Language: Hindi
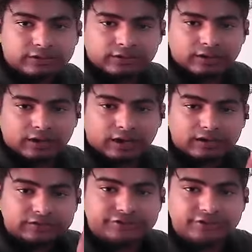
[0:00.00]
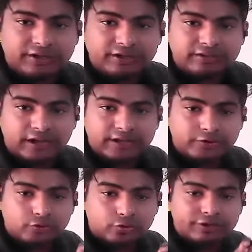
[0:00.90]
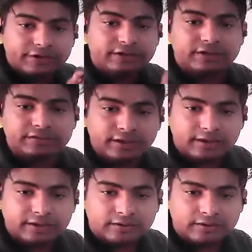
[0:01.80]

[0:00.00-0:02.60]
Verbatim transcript: अगर चीनी के दाने को हीट करते हैं